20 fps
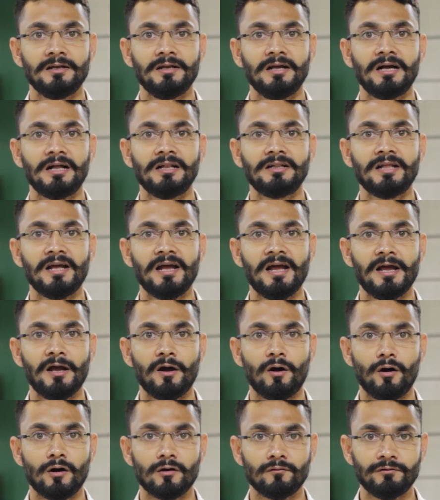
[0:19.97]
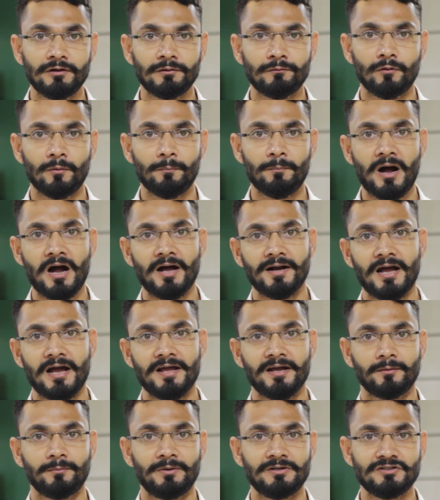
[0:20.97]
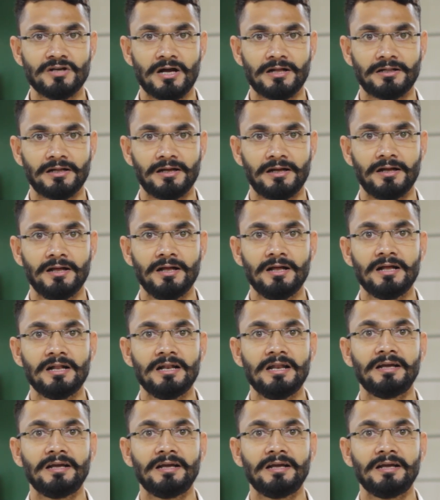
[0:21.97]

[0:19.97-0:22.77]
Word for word: निकलते हैं और फिर वो महानायक बन जाते हैं